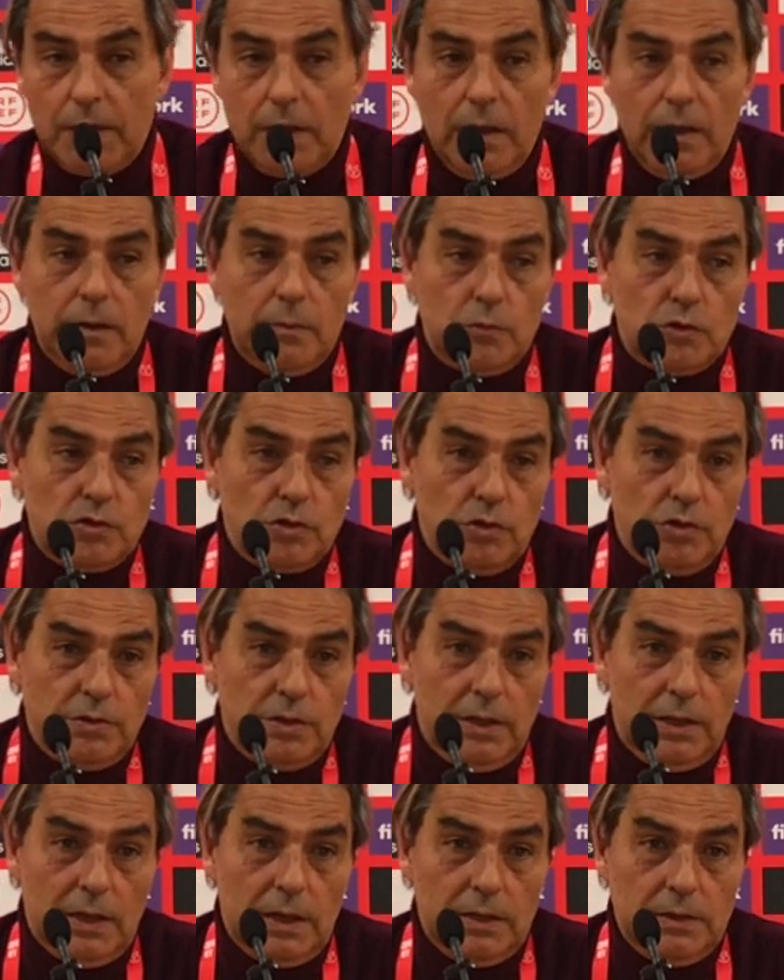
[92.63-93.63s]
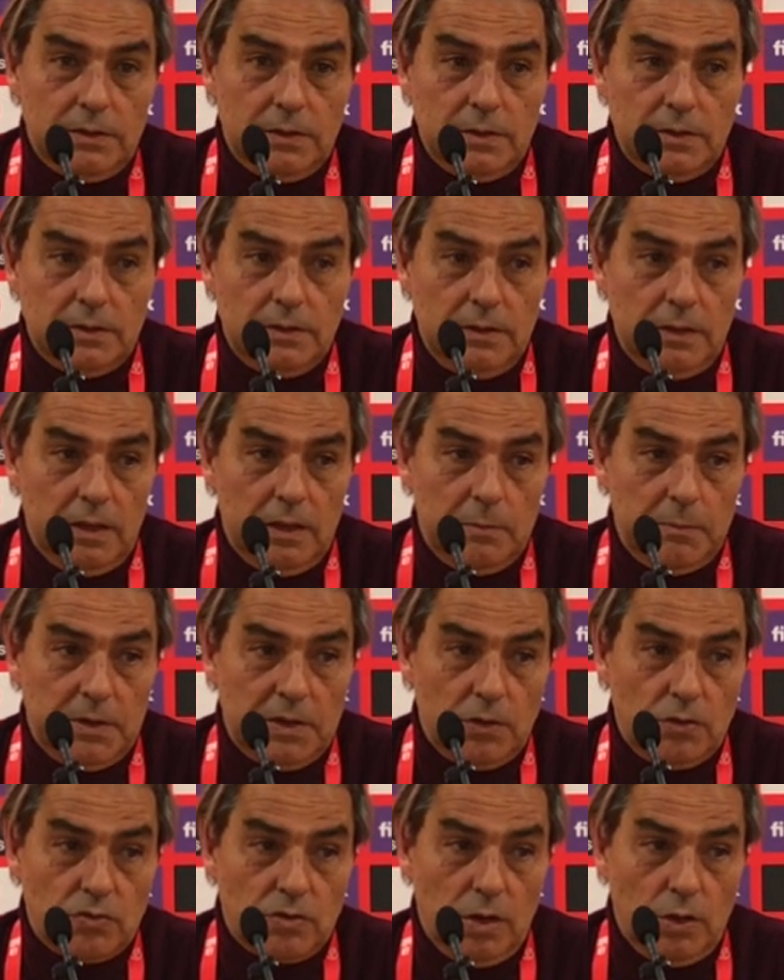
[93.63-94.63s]
hemos sido inteligentes y además
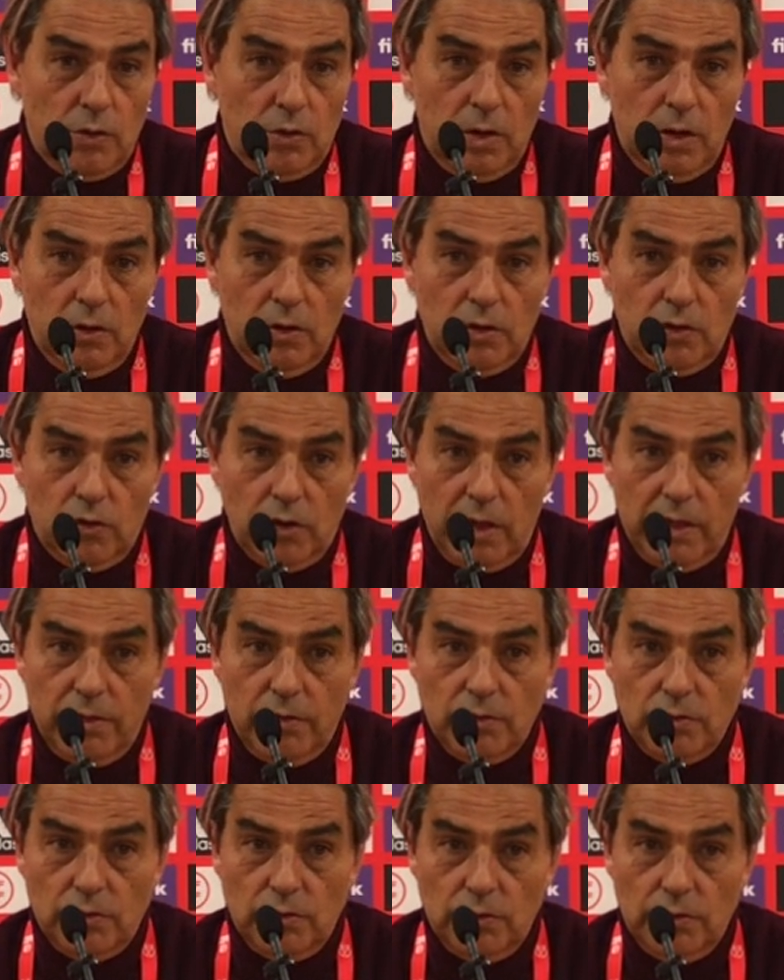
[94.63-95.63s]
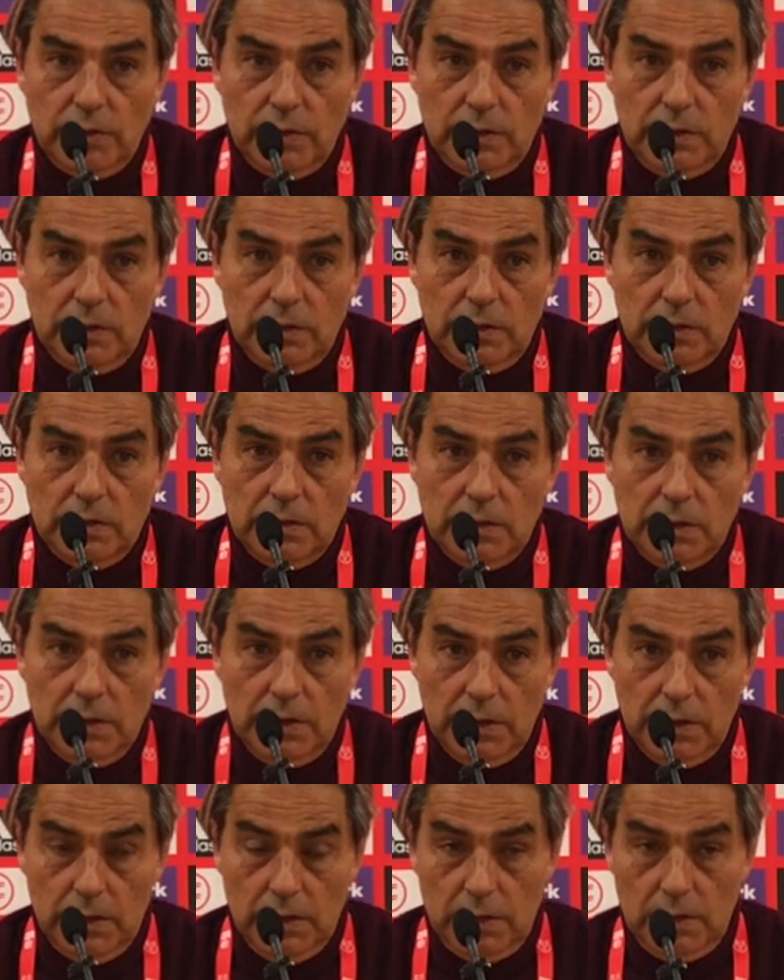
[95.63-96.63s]
nos ha ayudado el corazón, ¿no? Y,
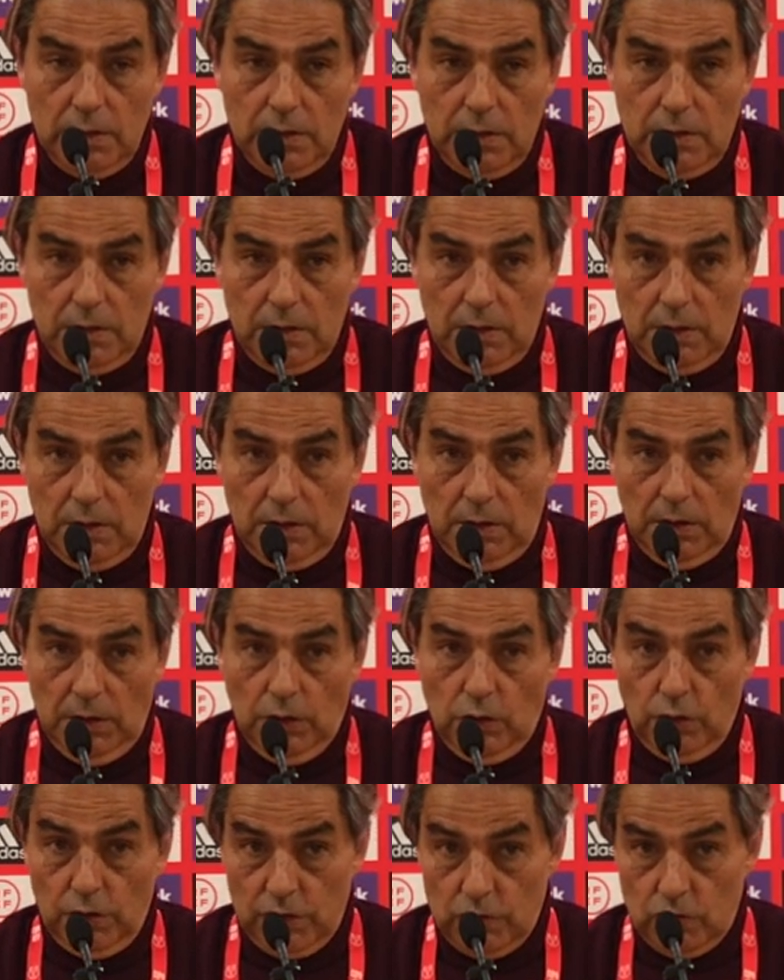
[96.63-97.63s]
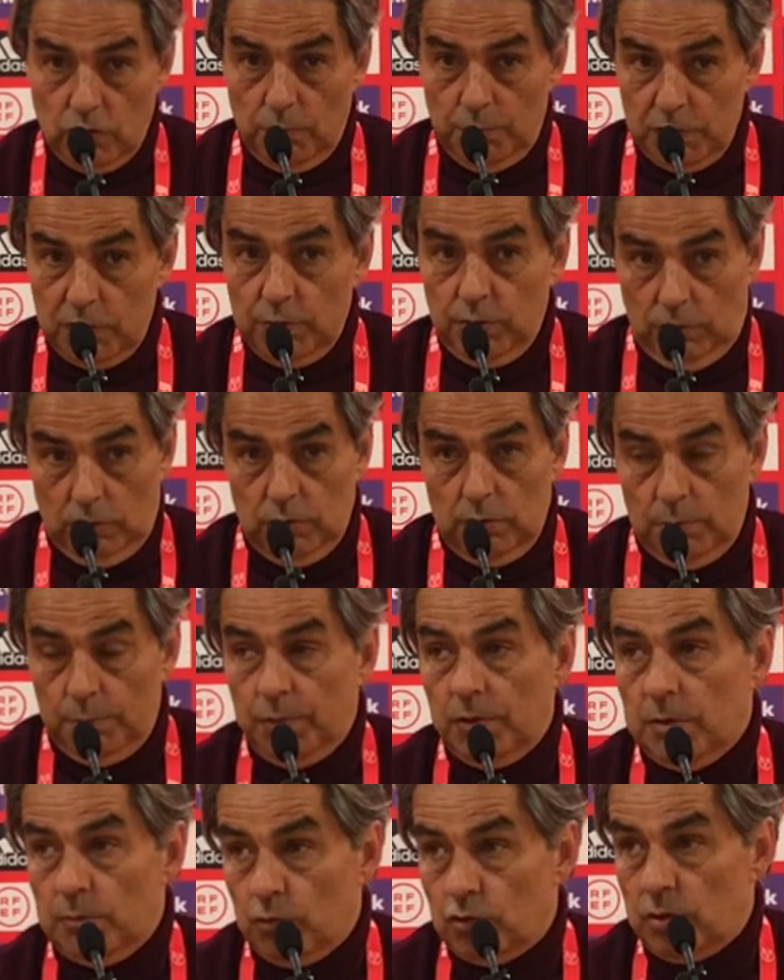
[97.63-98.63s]
y con eso pues
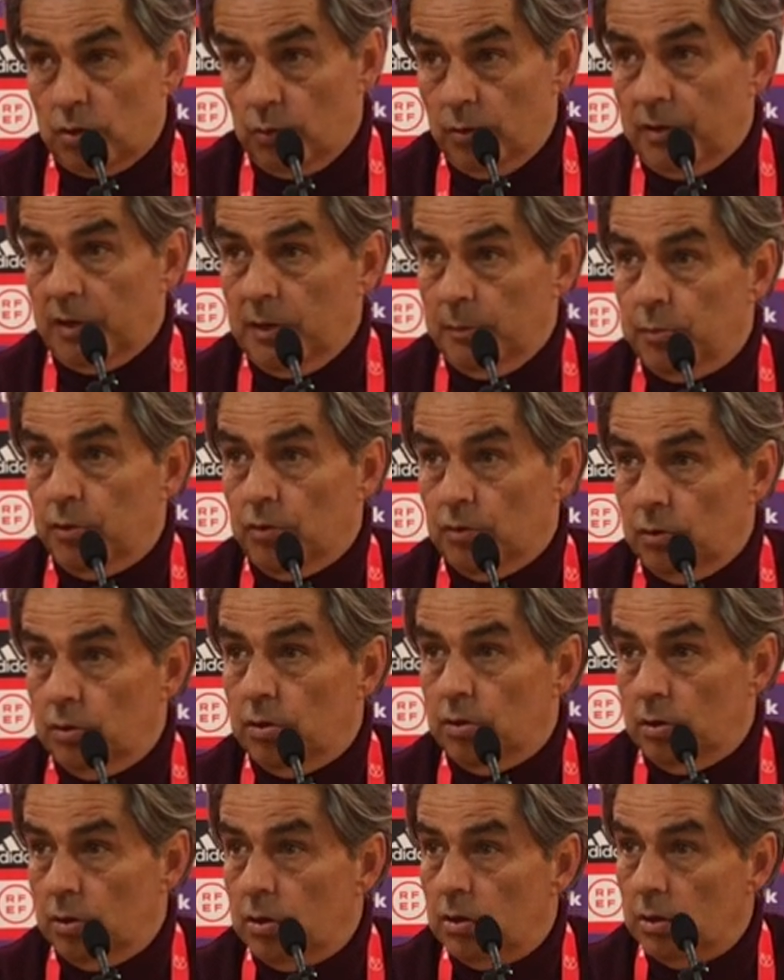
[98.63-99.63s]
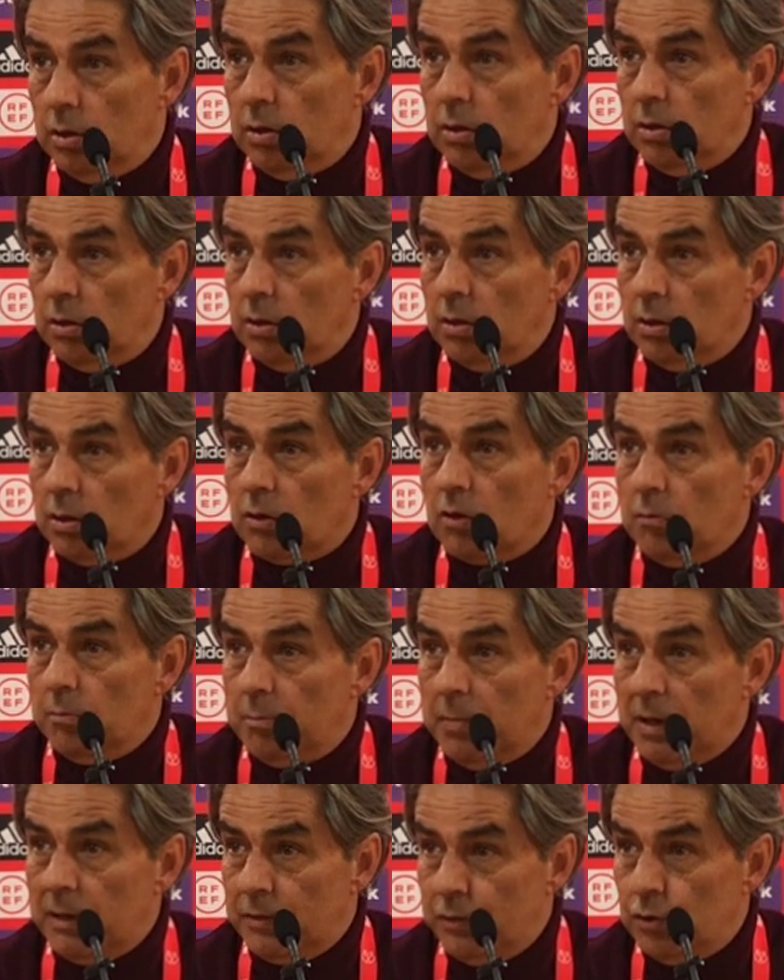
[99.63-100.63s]
podemos ser un equipo eh,
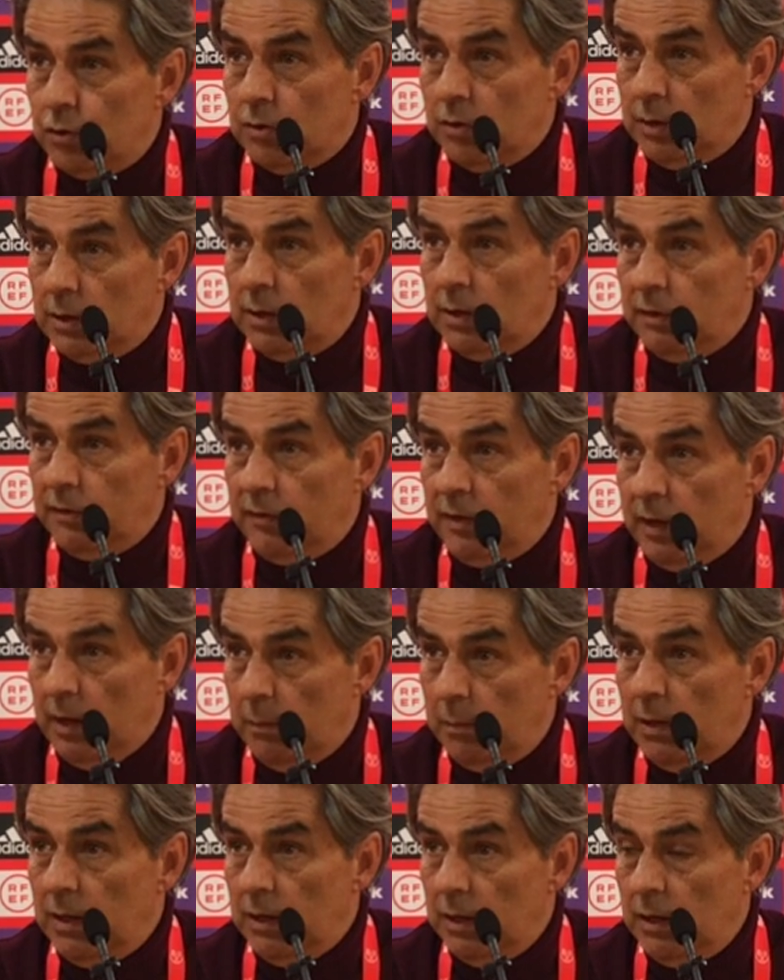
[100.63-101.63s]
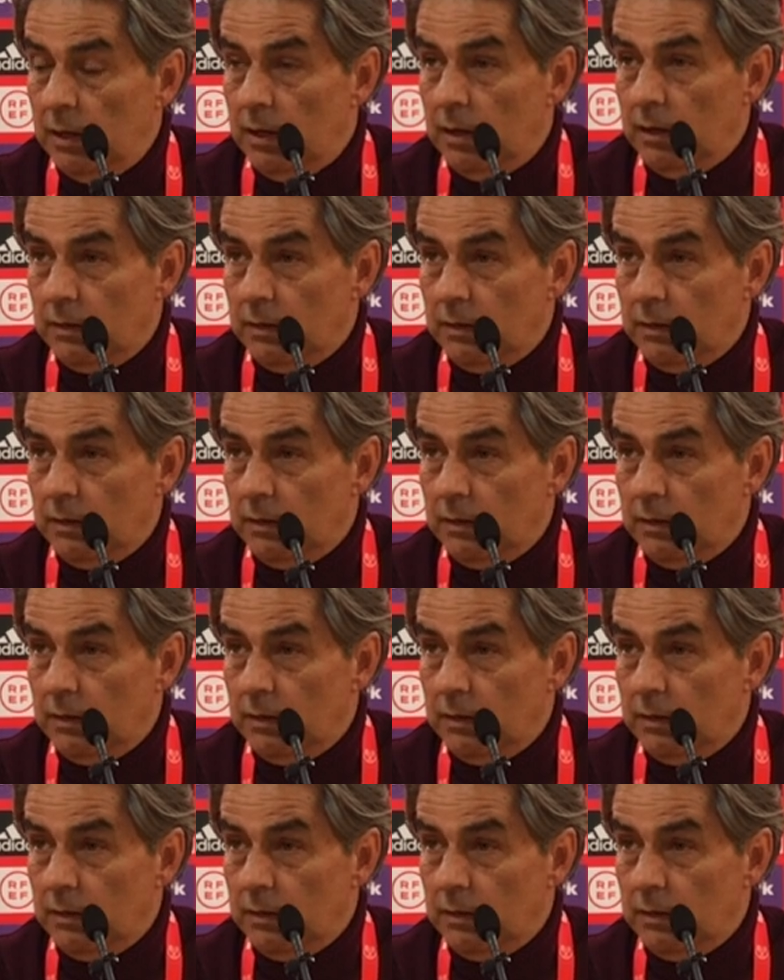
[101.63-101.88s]
compacto y fiable e